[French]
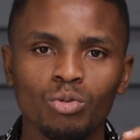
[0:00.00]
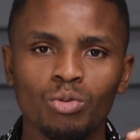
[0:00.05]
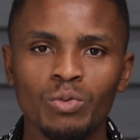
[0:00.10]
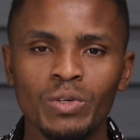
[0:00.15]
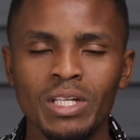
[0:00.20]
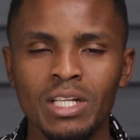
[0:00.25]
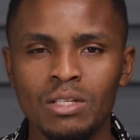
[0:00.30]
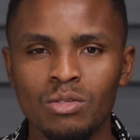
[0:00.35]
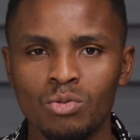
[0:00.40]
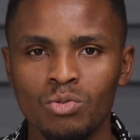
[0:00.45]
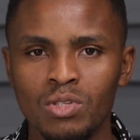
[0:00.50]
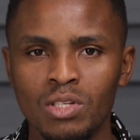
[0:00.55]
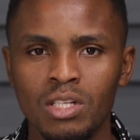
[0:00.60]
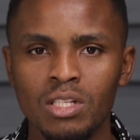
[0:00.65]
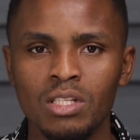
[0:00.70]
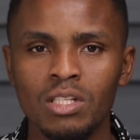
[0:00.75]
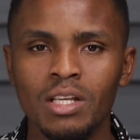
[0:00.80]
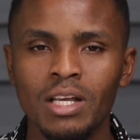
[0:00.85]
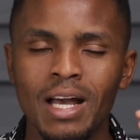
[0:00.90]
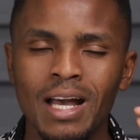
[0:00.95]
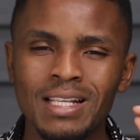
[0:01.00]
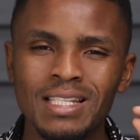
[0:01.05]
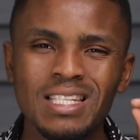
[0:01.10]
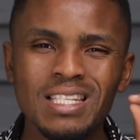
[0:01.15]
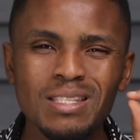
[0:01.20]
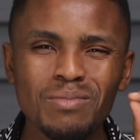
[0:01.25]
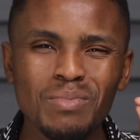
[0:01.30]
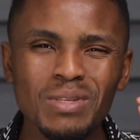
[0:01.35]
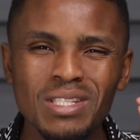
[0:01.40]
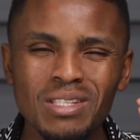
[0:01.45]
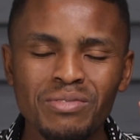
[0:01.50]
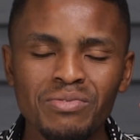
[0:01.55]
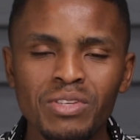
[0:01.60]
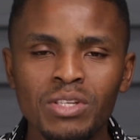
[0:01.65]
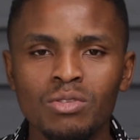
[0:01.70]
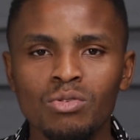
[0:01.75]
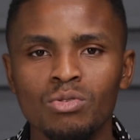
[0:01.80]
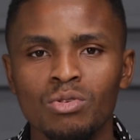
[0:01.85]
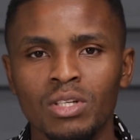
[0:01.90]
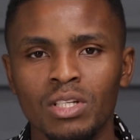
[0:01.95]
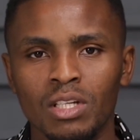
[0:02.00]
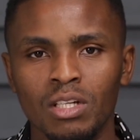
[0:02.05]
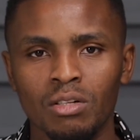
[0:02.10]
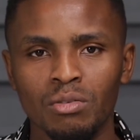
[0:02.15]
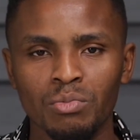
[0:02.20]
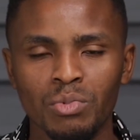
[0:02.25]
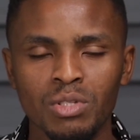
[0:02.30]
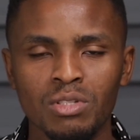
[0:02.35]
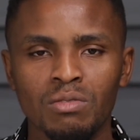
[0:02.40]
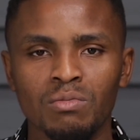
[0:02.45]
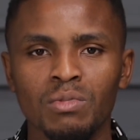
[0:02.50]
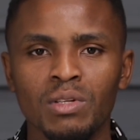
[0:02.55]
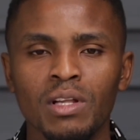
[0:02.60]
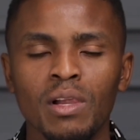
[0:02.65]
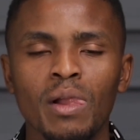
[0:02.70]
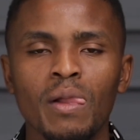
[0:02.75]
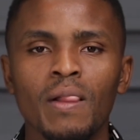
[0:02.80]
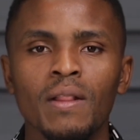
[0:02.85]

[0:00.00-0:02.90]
trouver des audiences assez spécifiques sur lesquelles on peut cibler.